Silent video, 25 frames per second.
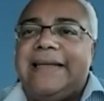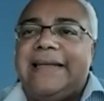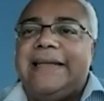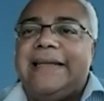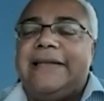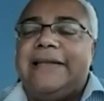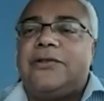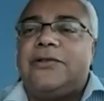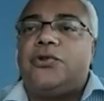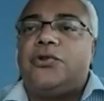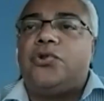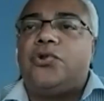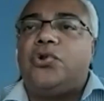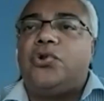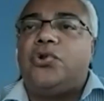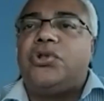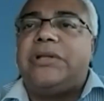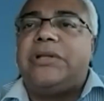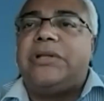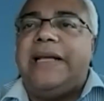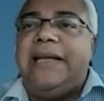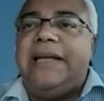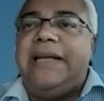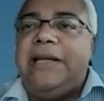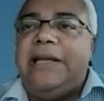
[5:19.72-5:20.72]

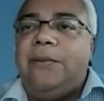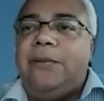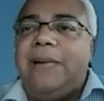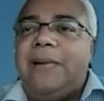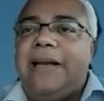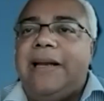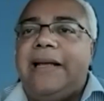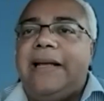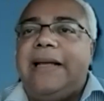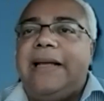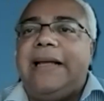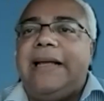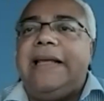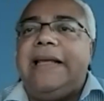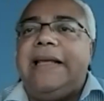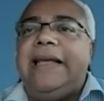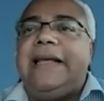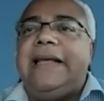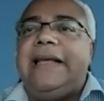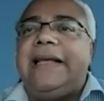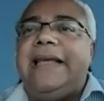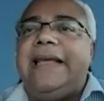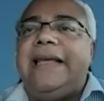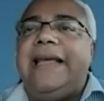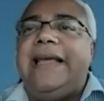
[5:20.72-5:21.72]
sostenible
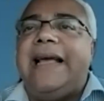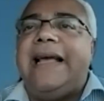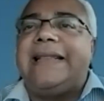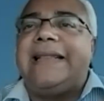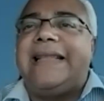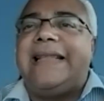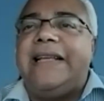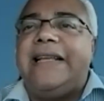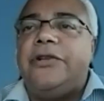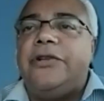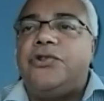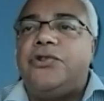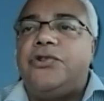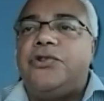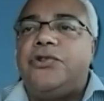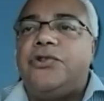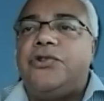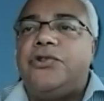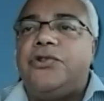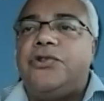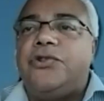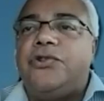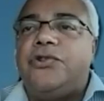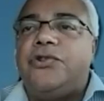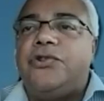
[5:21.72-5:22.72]
y,
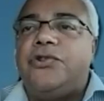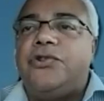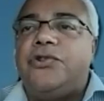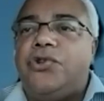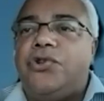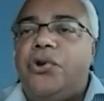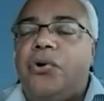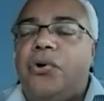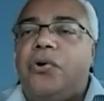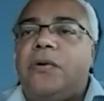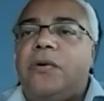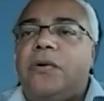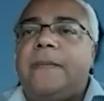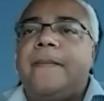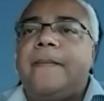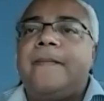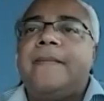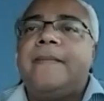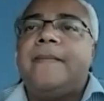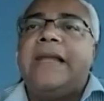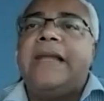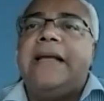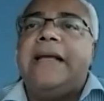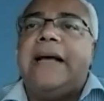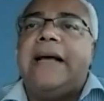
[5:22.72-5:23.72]
atención
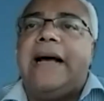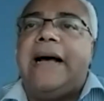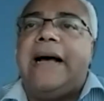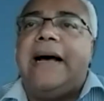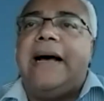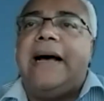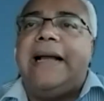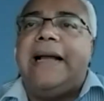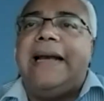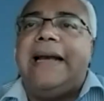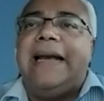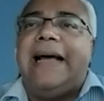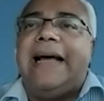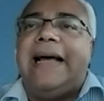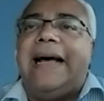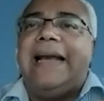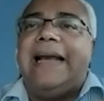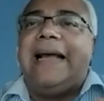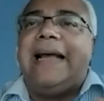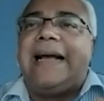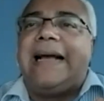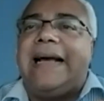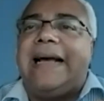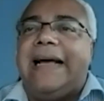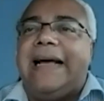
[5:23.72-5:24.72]
a la
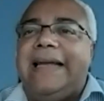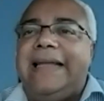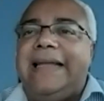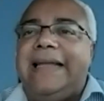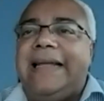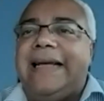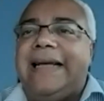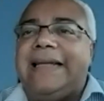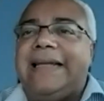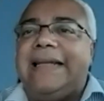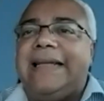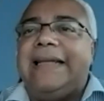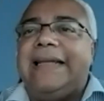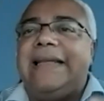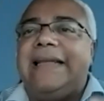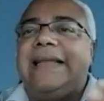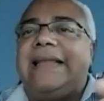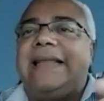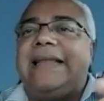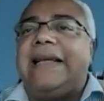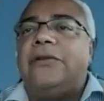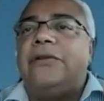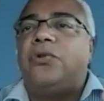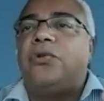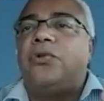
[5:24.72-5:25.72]
calidad
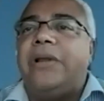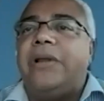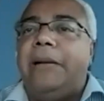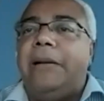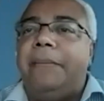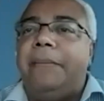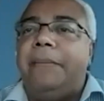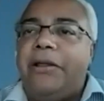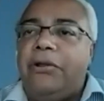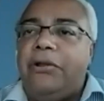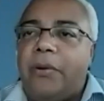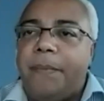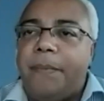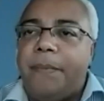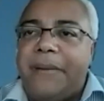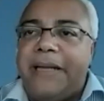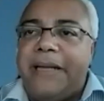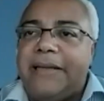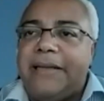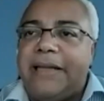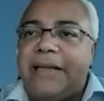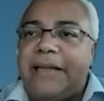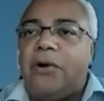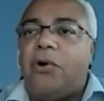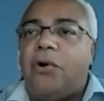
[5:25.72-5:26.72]
tanto del medio
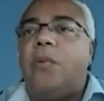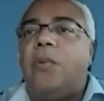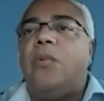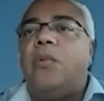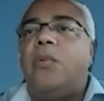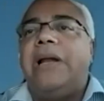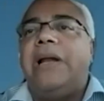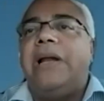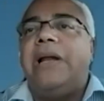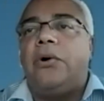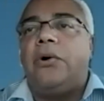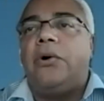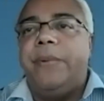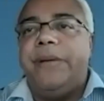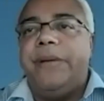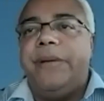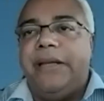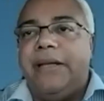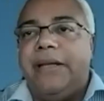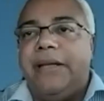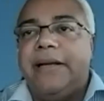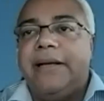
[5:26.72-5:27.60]
ambiente como de la comida.